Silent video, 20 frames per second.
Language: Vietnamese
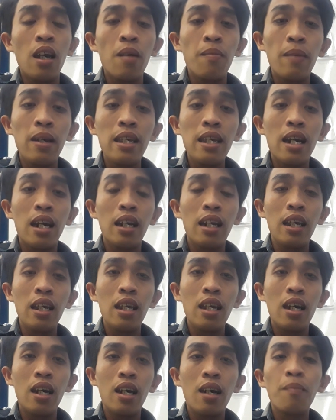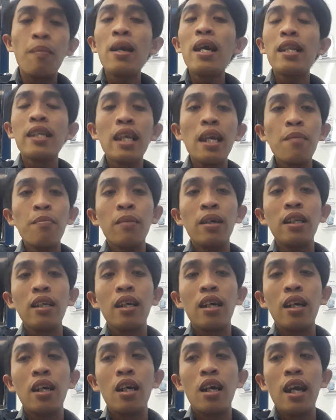bây giờ thì à, mấy anh chị em mình
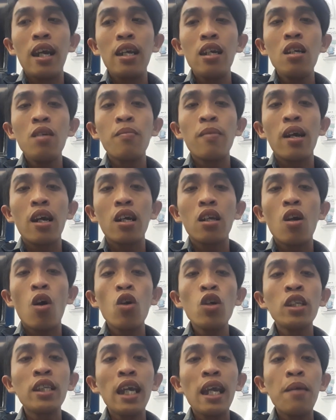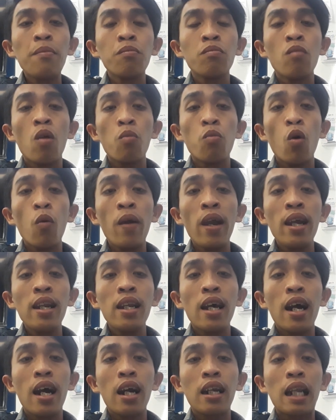à, hãy mà đón xem một bộ phim
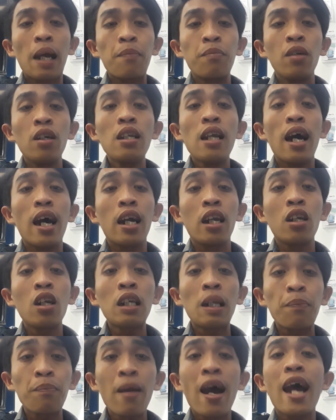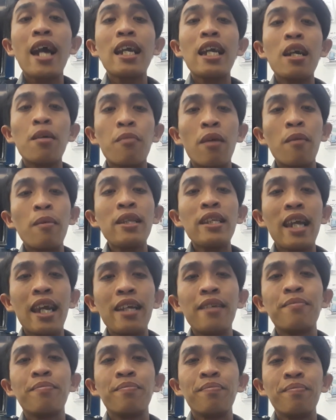là tập nữa là nó tập 3 nha mà mấy anh chị